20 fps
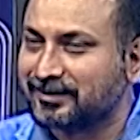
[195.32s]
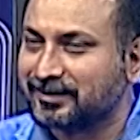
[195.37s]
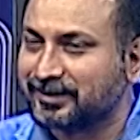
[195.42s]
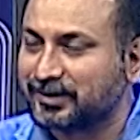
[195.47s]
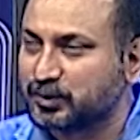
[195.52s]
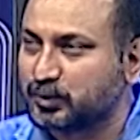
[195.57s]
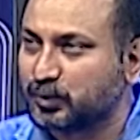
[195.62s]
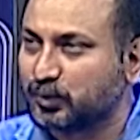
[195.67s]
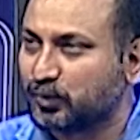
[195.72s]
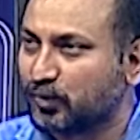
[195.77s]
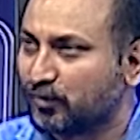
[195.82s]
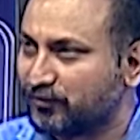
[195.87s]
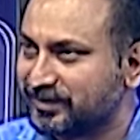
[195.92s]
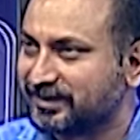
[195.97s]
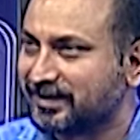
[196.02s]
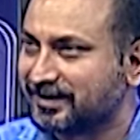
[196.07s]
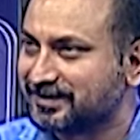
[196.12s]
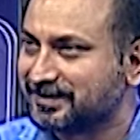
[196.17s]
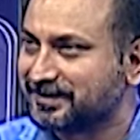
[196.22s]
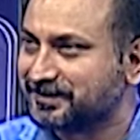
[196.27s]
একটা ছোট্ট
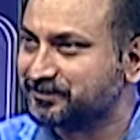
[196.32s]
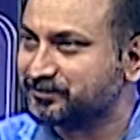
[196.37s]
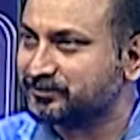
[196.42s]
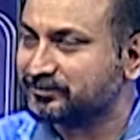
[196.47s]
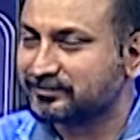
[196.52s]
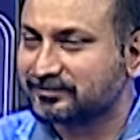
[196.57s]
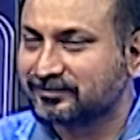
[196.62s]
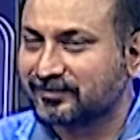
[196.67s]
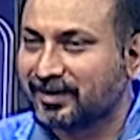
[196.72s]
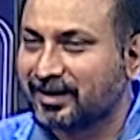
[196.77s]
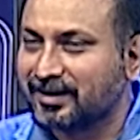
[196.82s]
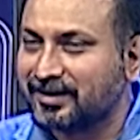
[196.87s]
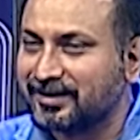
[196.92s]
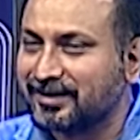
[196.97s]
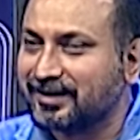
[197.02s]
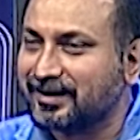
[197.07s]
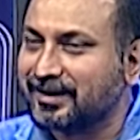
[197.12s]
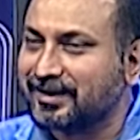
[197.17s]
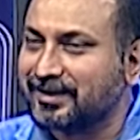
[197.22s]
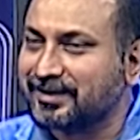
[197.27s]
অফিস আছে
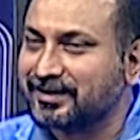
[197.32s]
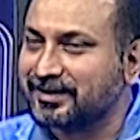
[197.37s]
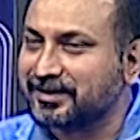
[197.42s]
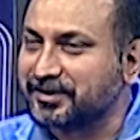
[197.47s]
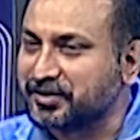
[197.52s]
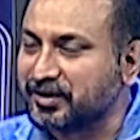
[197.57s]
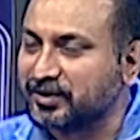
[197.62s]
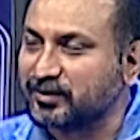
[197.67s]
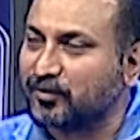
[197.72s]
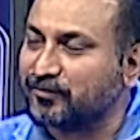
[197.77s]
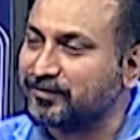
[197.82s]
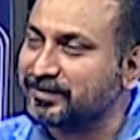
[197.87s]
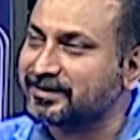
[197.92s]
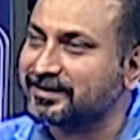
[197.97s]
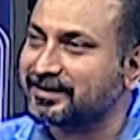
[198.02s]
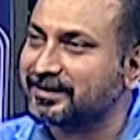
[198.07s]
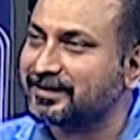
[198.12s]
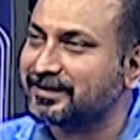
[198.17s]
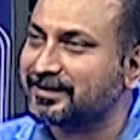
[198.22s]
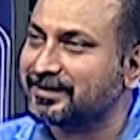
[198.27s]
সেই
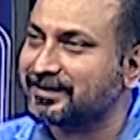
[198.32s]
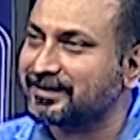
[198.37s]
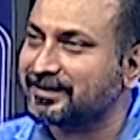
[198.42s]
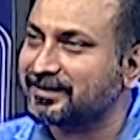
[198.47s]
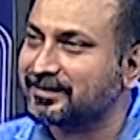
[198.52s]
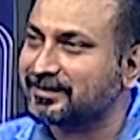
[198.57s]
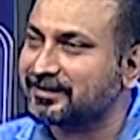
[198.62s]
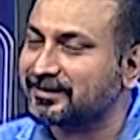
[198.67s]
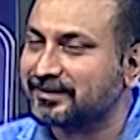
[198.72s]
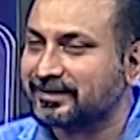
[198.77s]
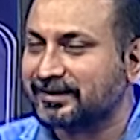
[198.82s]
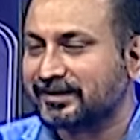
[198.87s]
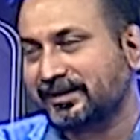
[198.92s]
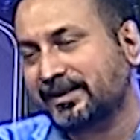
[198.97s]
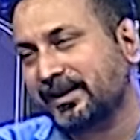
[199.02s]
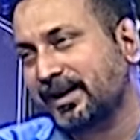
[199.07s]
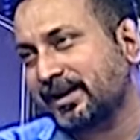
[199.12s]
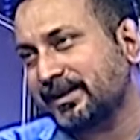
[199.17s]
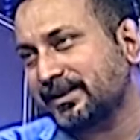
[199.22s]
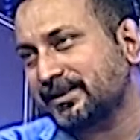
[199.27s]
অফিসে
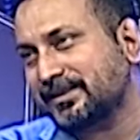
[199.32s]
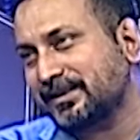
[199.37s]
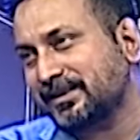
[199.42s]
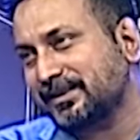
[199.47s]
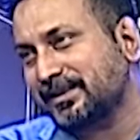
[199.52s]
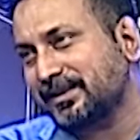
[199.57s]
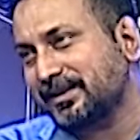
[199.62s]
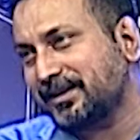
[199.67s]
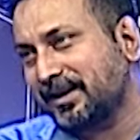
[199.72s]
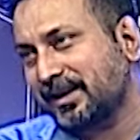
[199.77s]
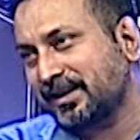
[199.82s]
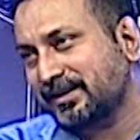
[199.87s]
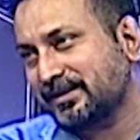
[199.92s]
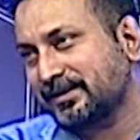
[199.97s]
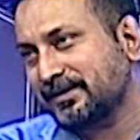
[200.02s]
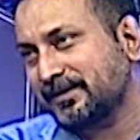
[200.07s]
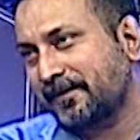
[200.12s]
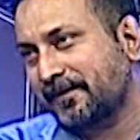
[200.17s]
দেয়ালে টিকটিকি আছে